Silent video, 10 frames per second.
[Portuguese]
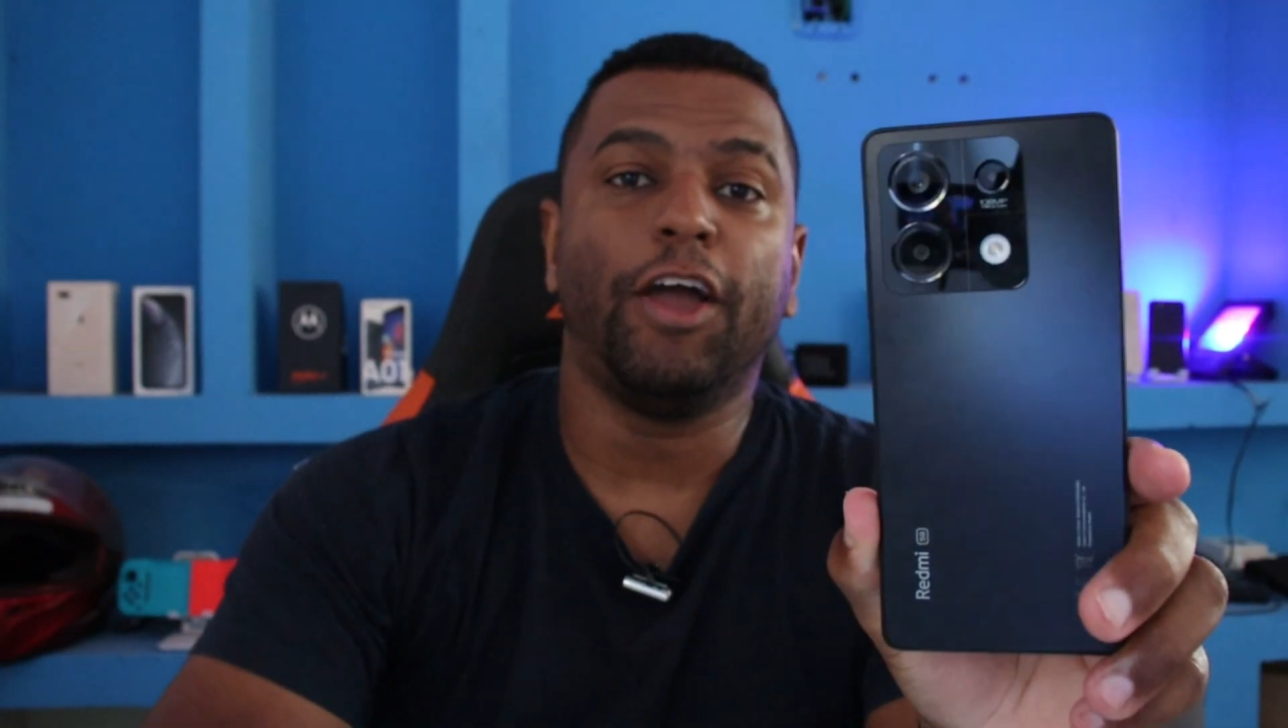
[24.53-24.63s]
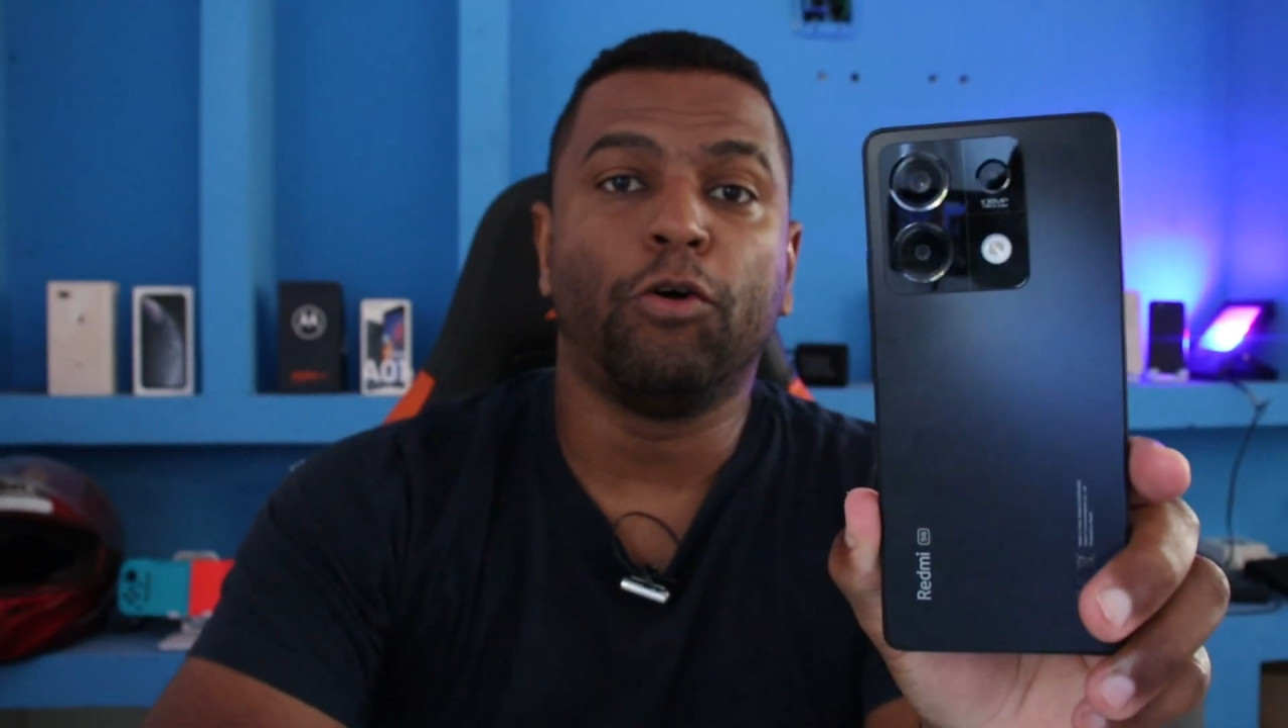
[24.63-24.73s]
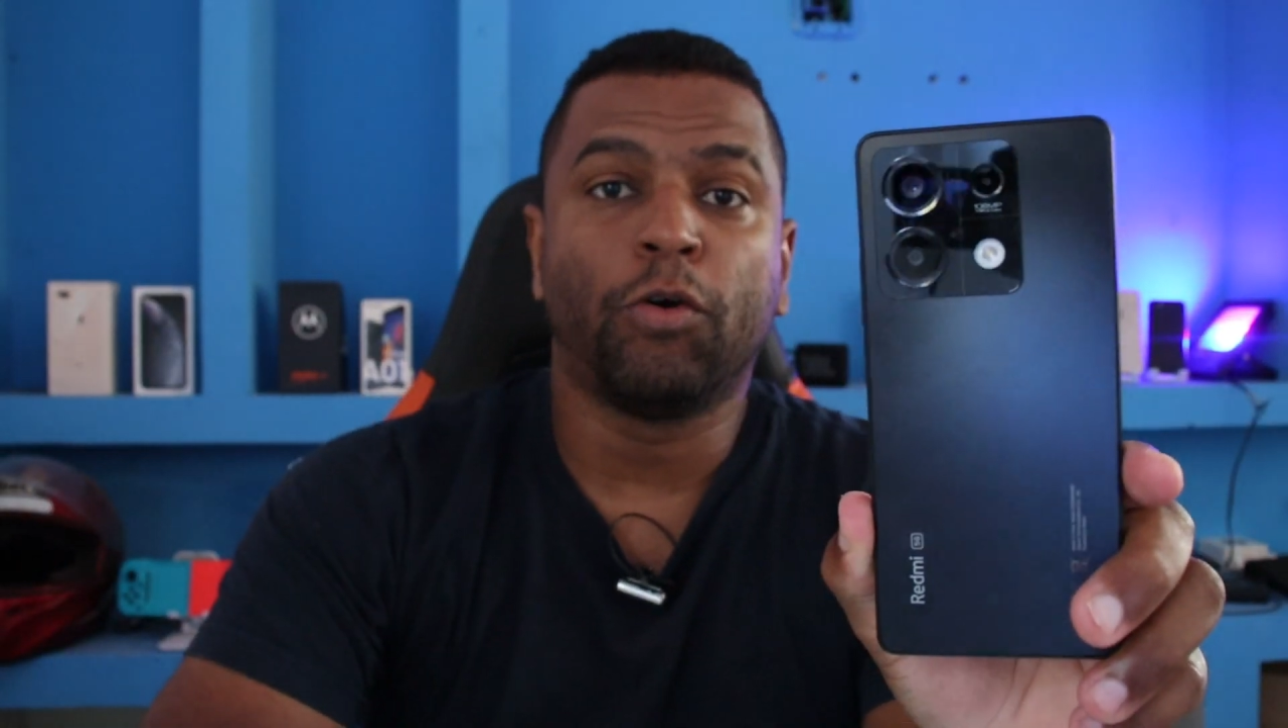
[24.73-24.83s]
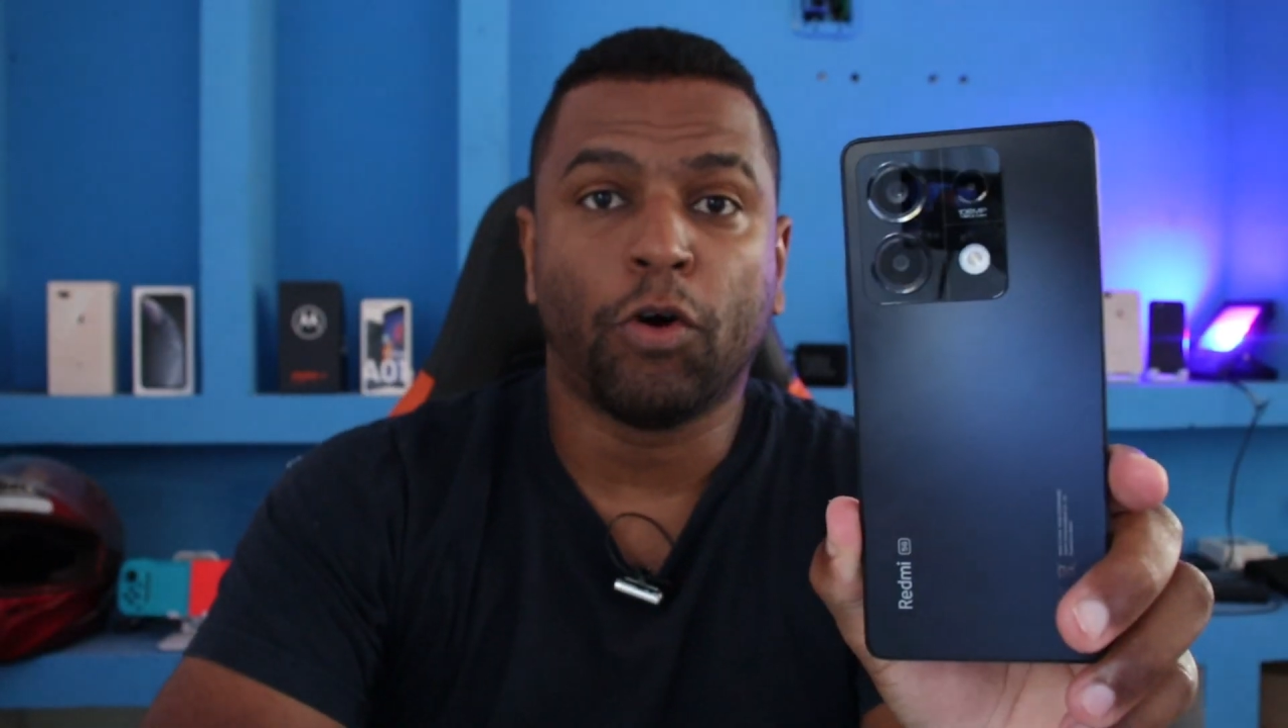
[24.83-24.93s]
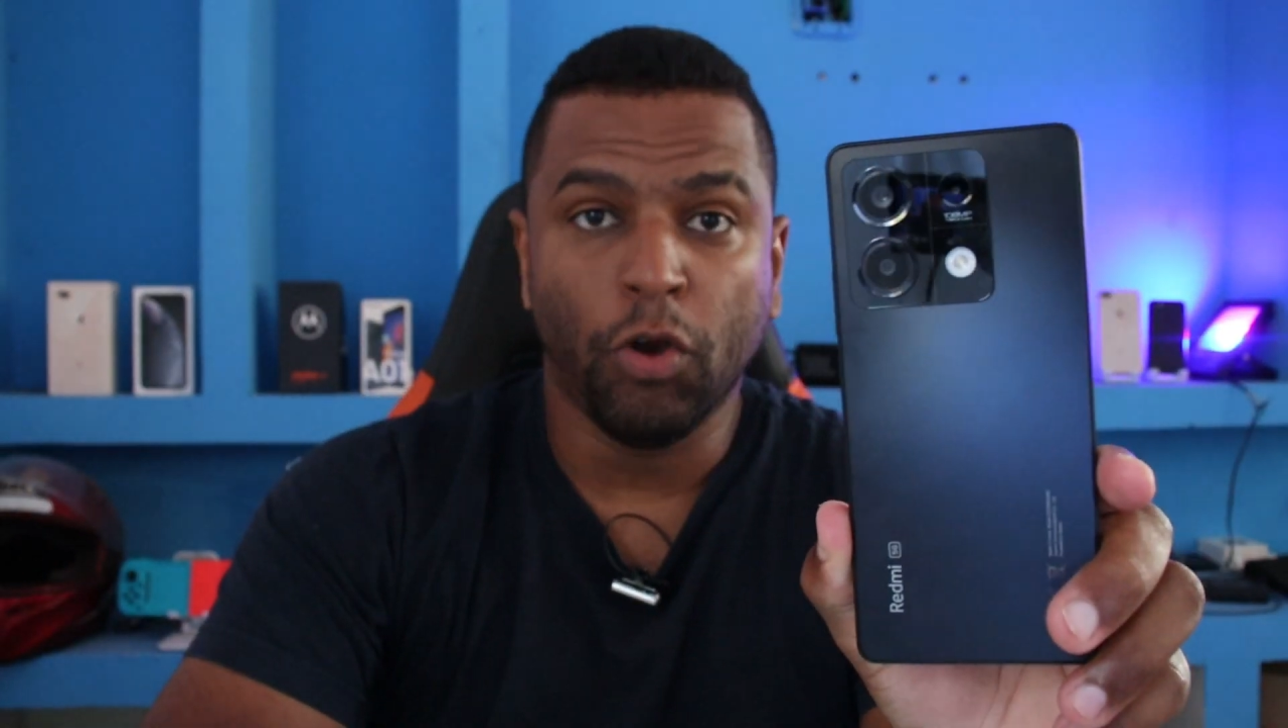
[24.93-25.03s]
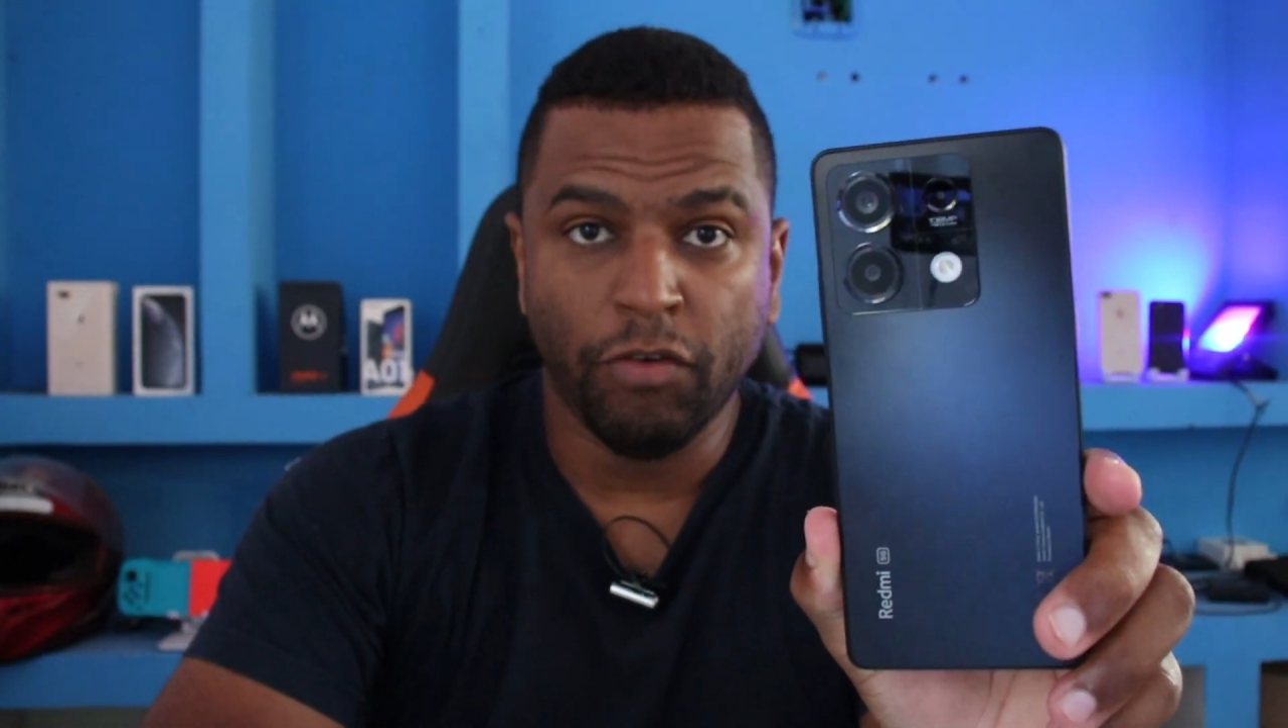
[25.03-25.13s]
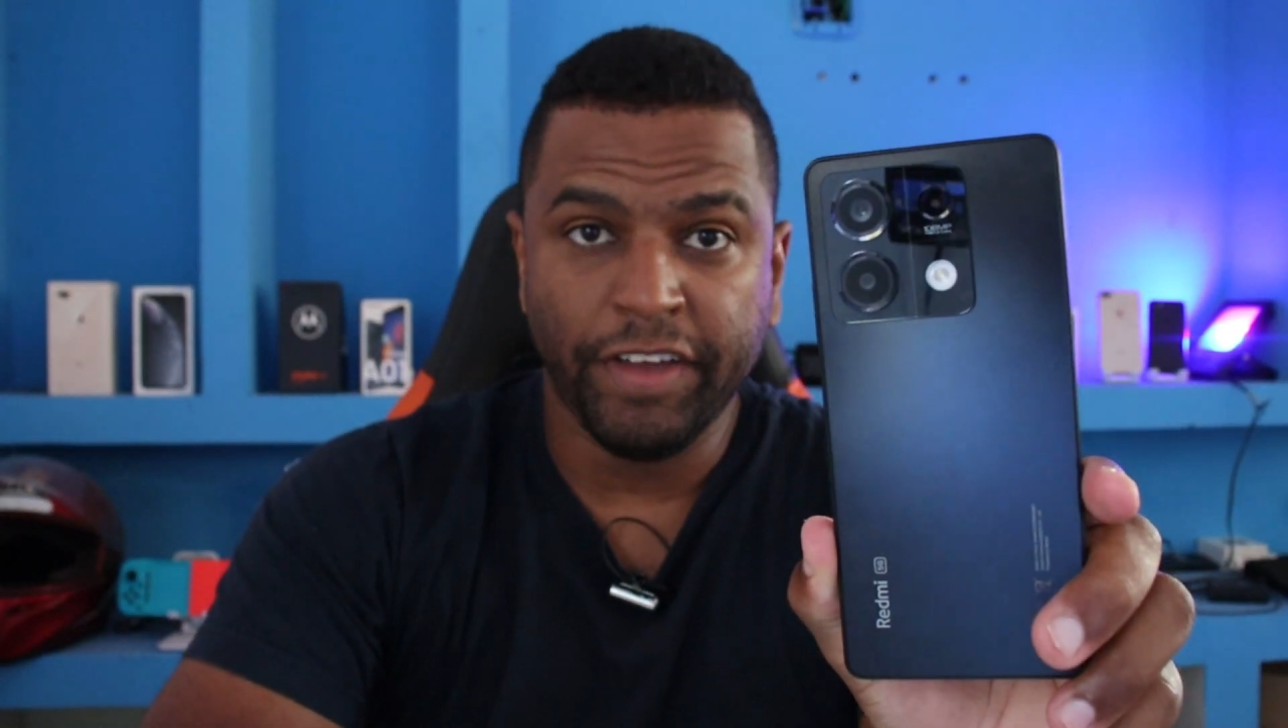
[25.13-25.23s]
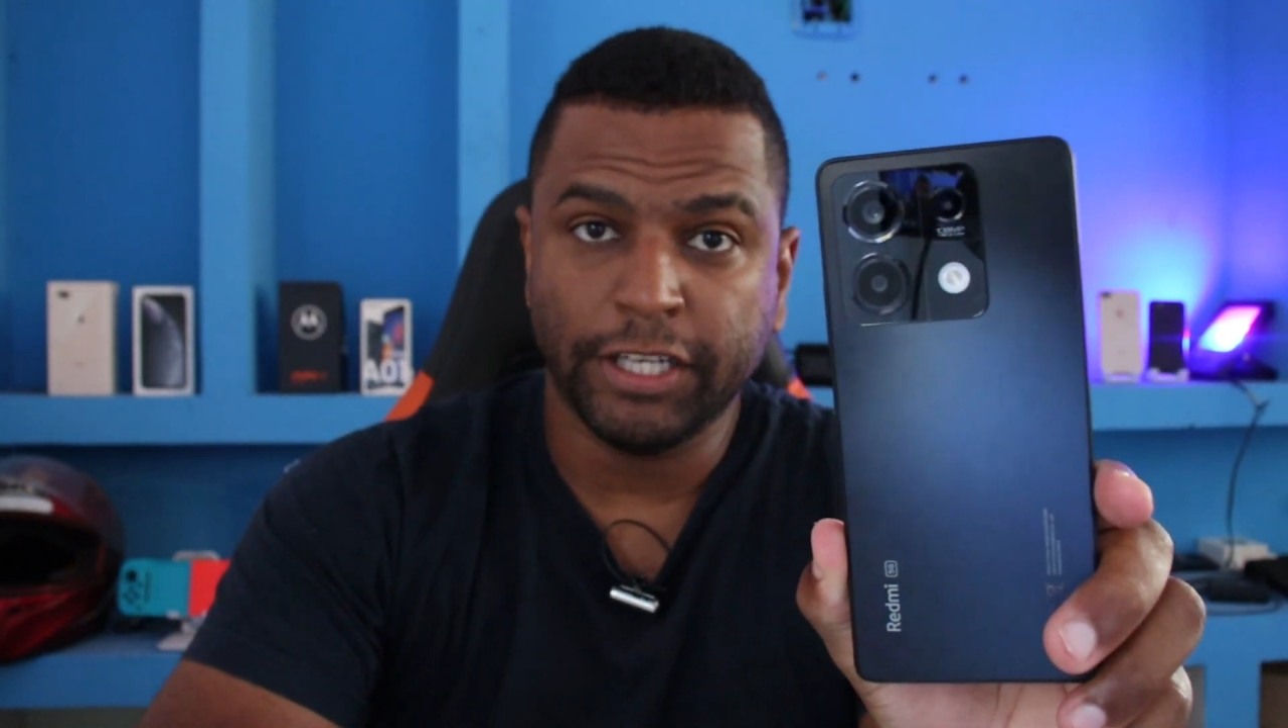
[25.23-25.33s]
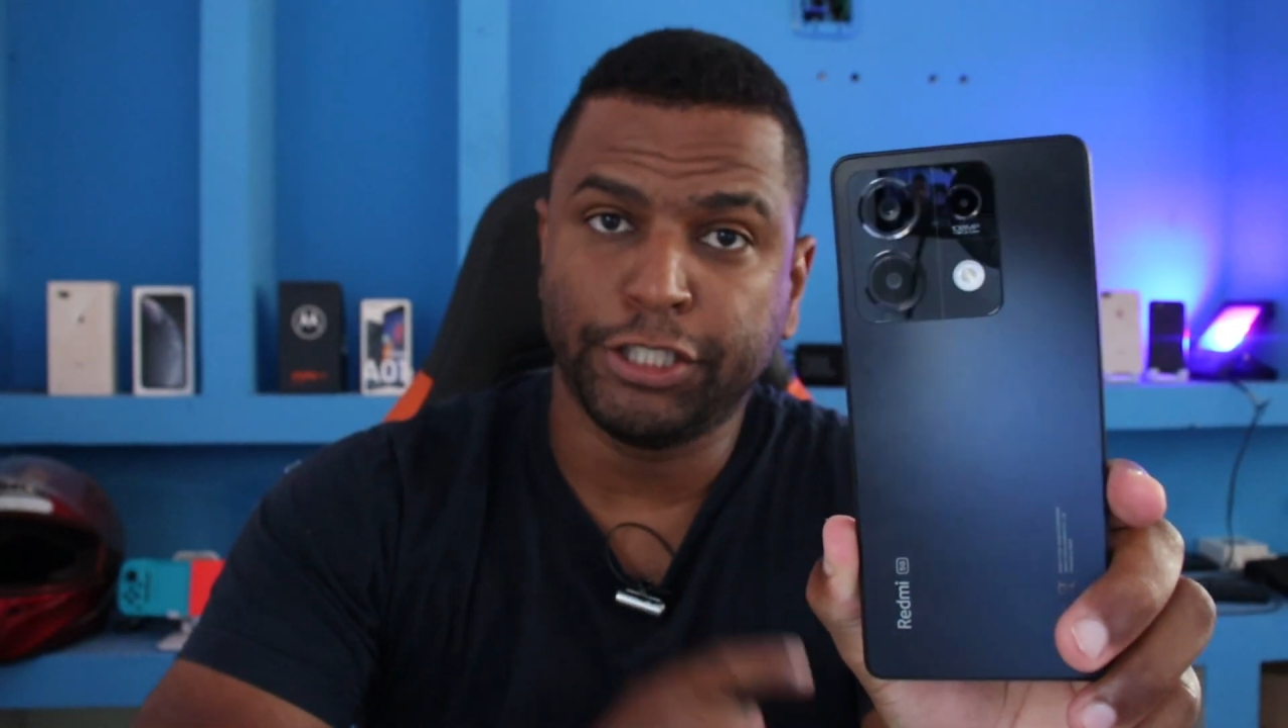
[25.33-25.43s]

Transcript: o Clover.